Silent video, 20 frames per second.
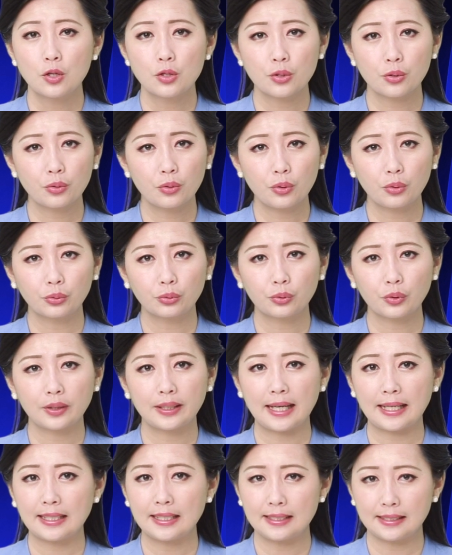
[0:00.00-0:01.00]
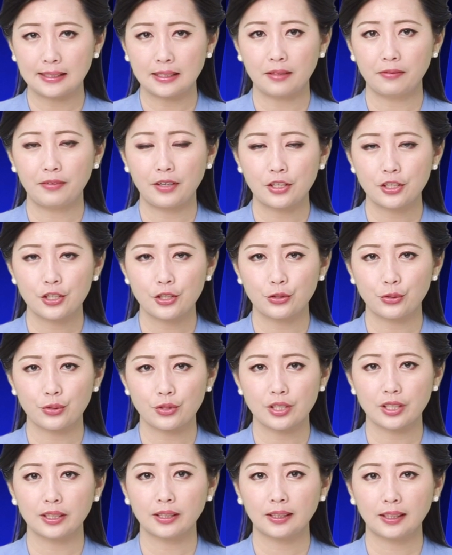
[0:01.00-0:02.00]
中共对待疫情的方式就
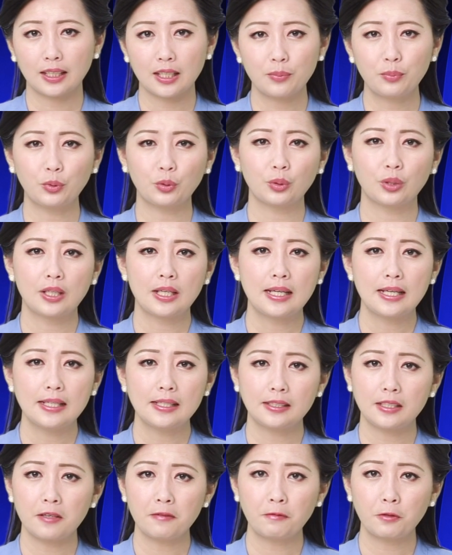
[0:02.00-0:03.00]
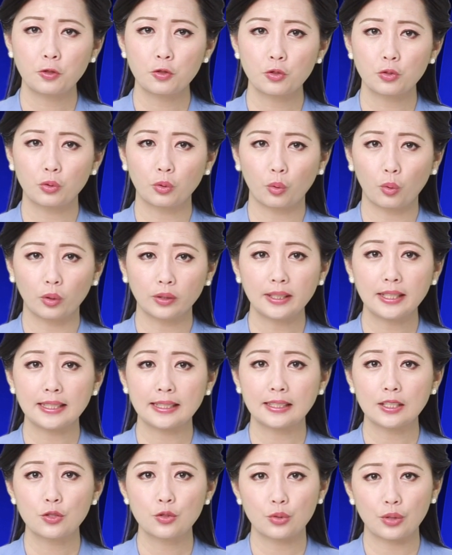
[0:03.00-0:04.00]
是：第一步，先封住国内
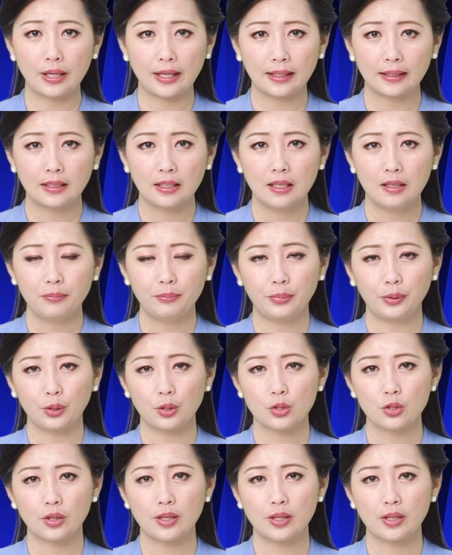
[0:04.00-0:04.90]
人的嘴，比如